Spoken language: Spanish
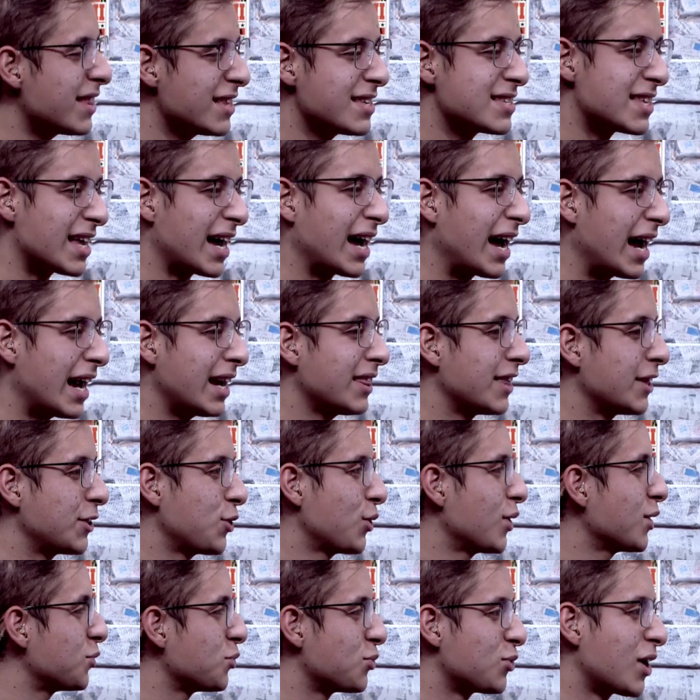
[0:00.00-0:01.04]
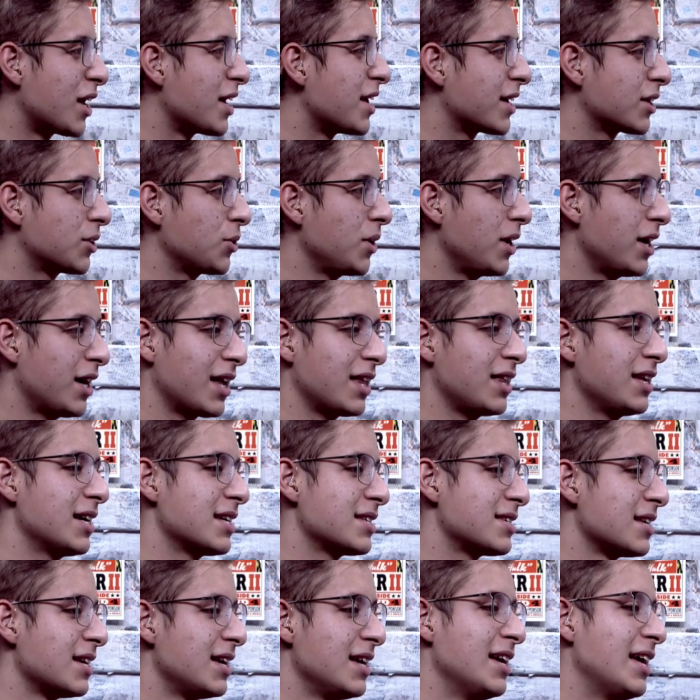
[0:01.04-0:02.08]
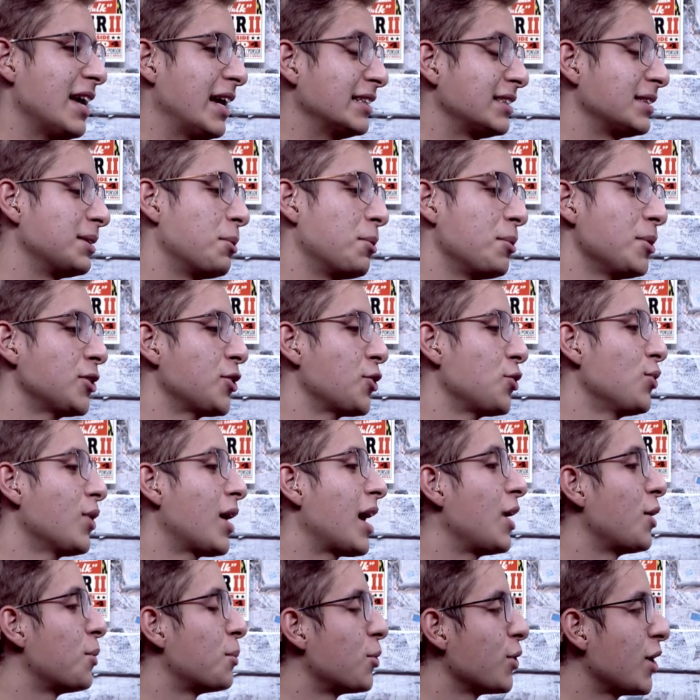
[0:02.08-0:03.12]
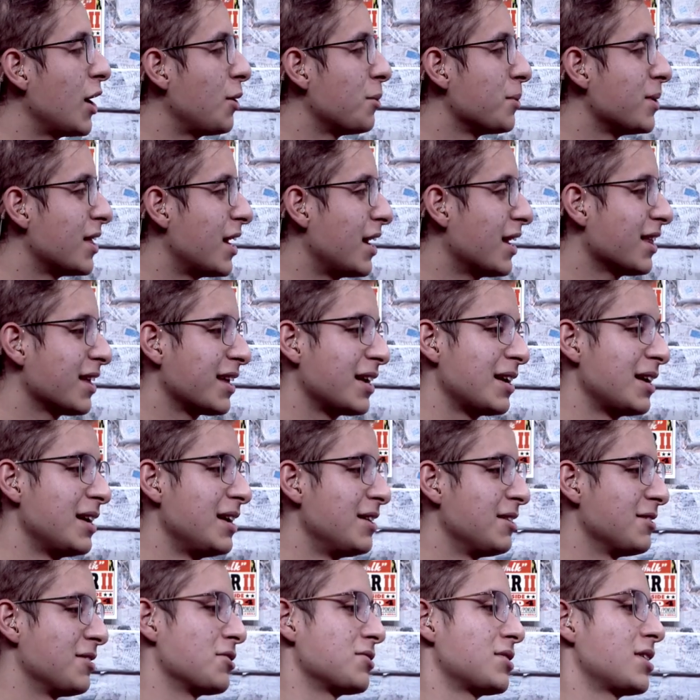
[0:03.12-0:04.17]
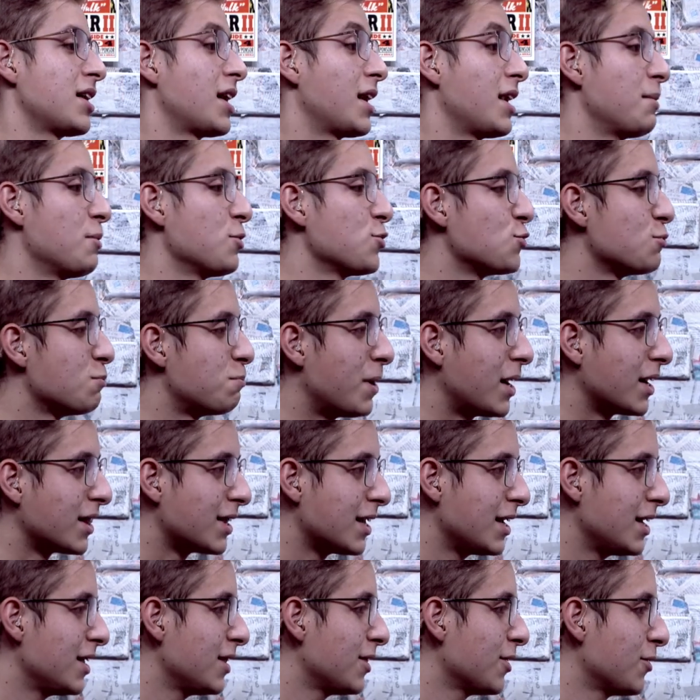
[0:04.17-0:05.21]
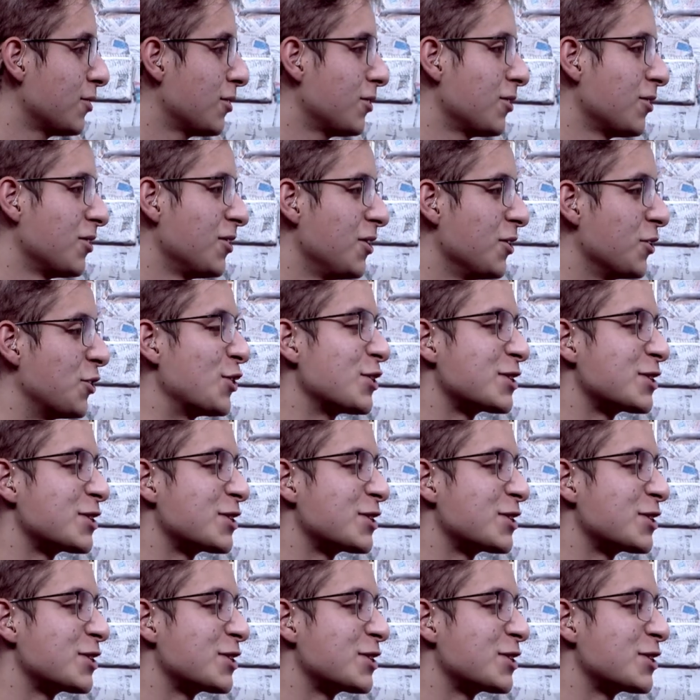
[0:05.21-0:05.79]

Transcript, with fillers: destacar de toda tu trayectoria, que digas, este momento nunca lo voy a olvidar, de, no sé, ganamos un partido, yo he